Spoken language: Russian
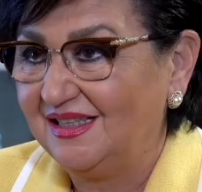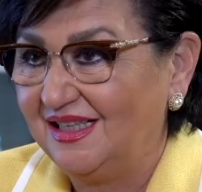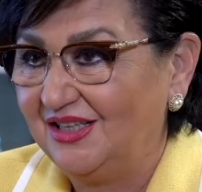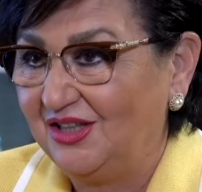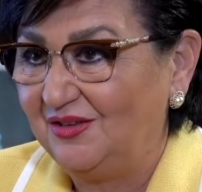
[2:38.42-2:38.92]

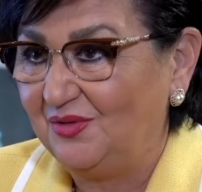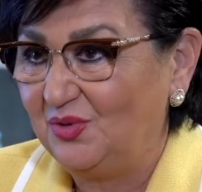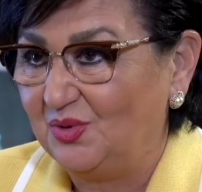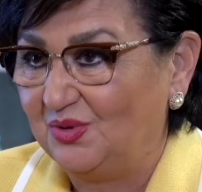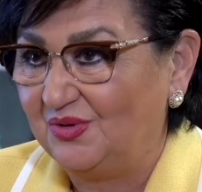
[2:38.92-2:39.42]
на
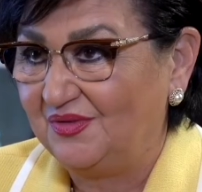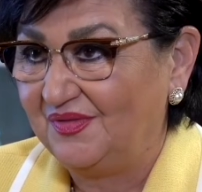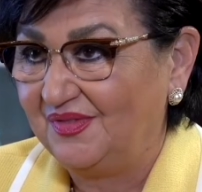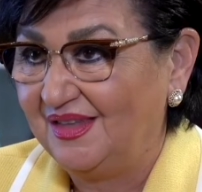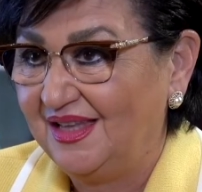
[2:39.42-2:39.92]
интервью.
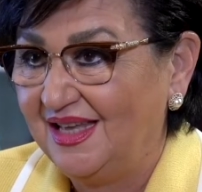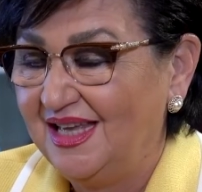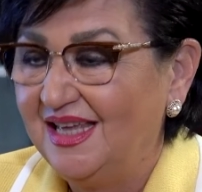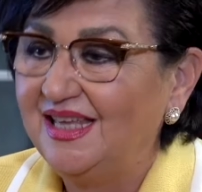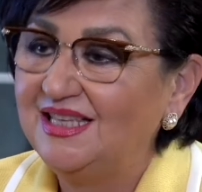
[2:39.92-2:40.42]

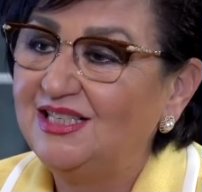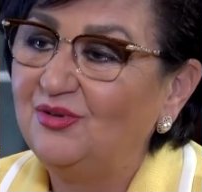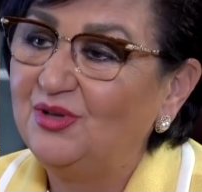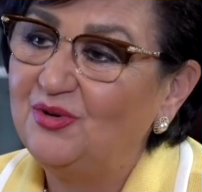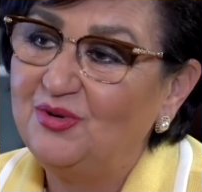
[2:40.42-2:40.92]
Если
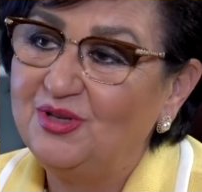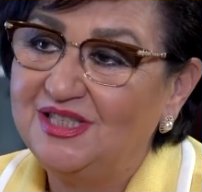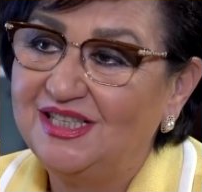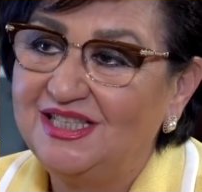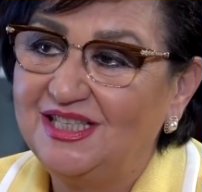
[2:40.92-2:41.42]
он находится
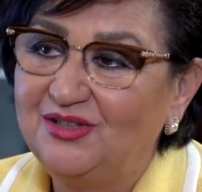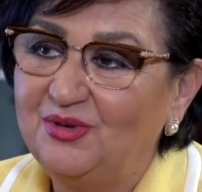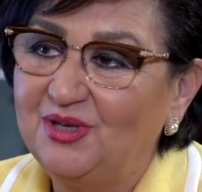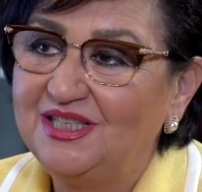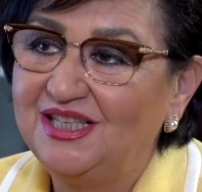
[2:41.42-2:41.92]
на
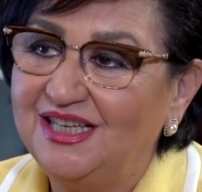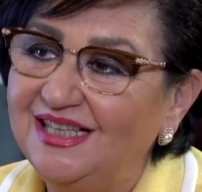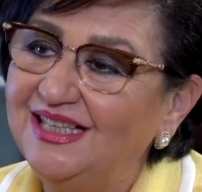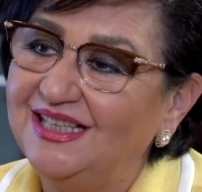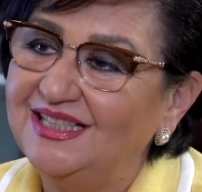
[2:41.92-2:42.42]
территории страны,
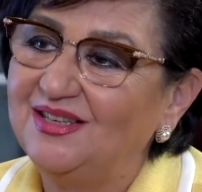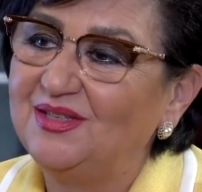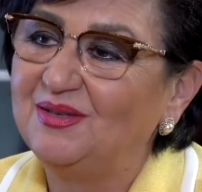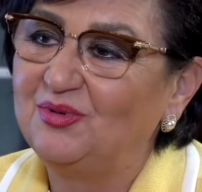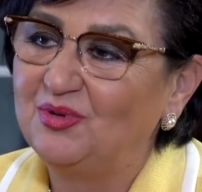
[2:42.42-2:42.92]
это
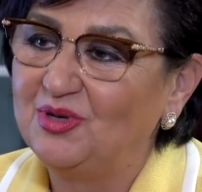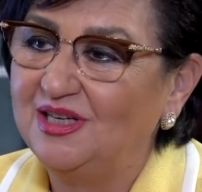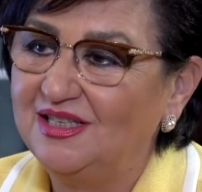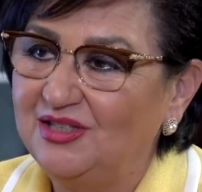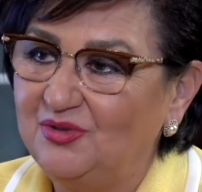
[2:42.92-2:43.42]
совсем
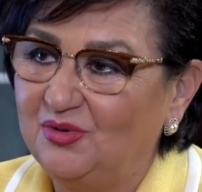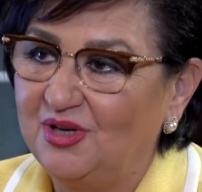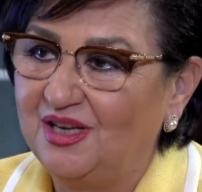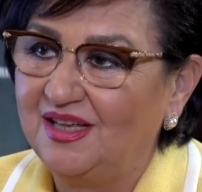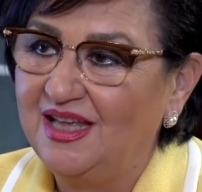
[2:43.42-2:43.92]
другая
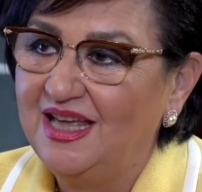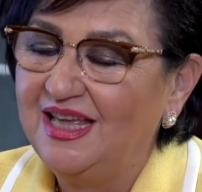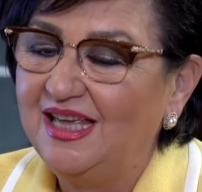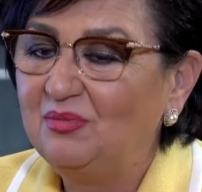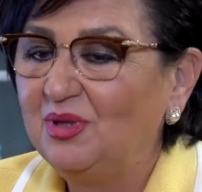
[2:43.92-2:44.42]
история.
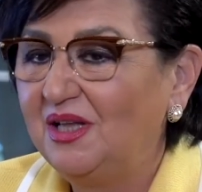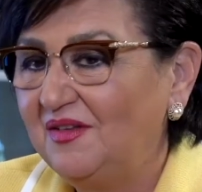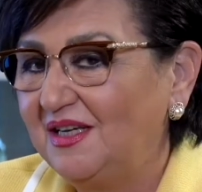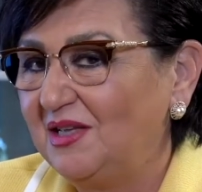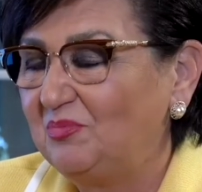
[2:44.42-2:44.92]
И мы,
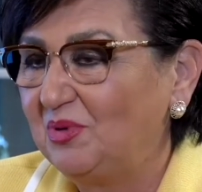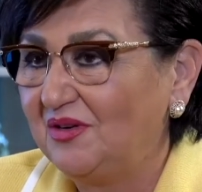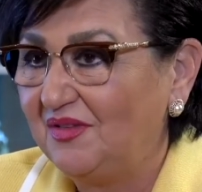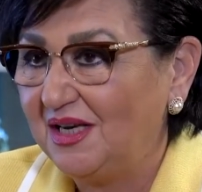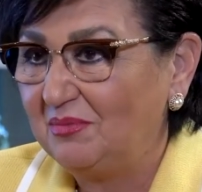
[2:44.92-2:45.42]
наверное,
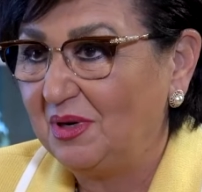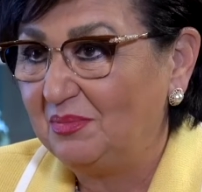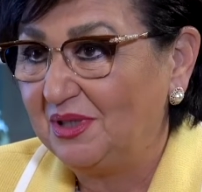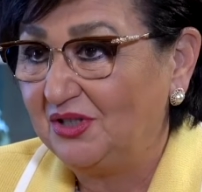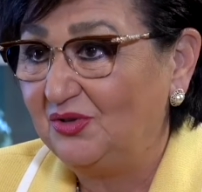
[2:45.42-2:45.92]
поговорим об
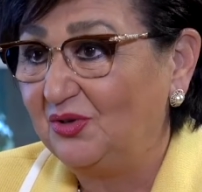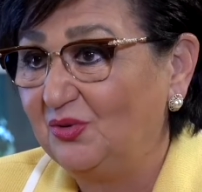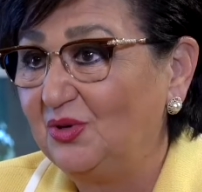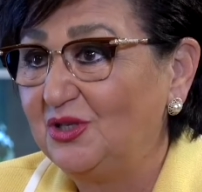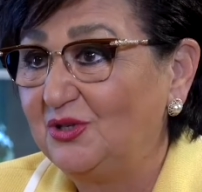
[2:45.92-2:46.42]
этой
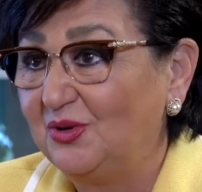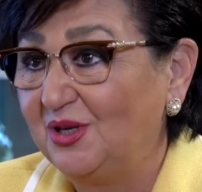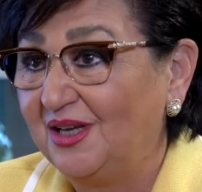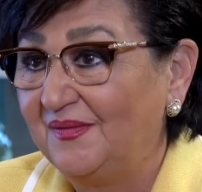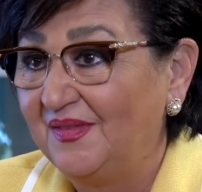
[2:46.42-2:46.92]
другой
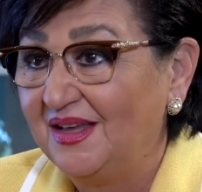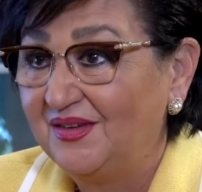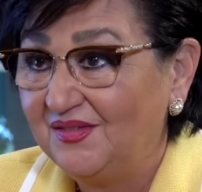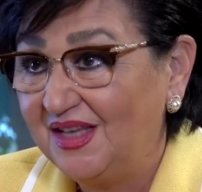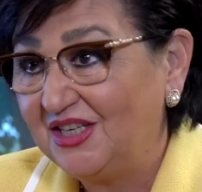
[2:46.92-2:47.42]
истории
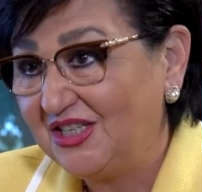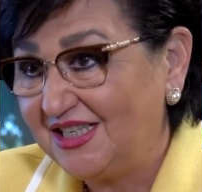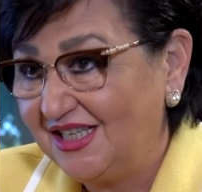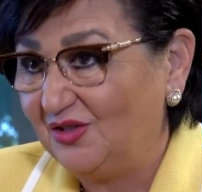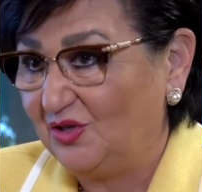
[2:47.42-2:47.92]
в нашей
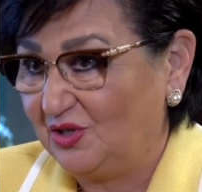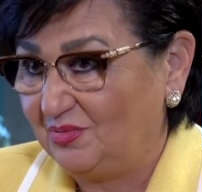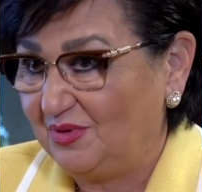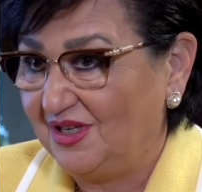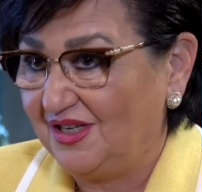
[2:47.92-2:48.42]
следующей
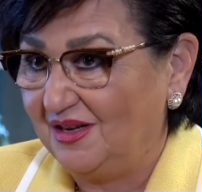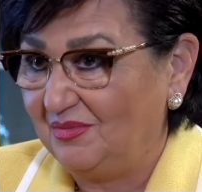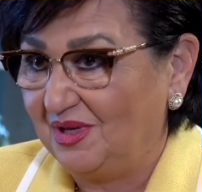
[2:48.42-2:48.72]
программе.